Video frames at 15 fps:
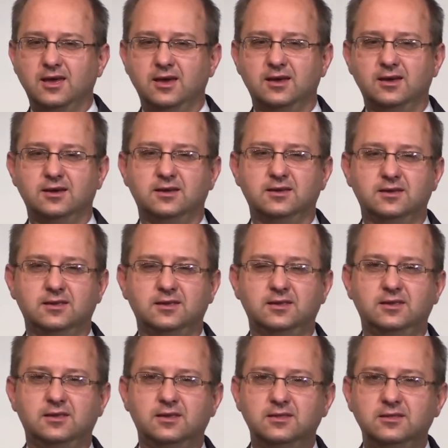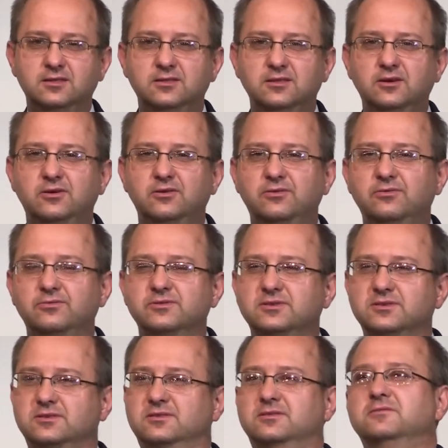E, jedną
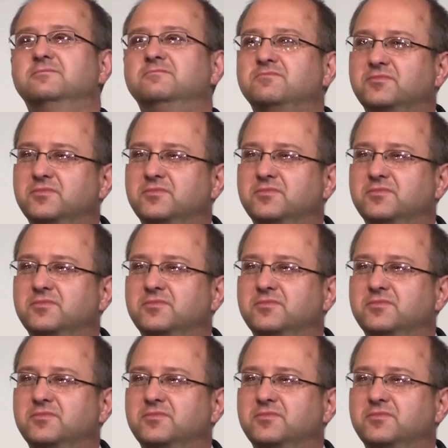z,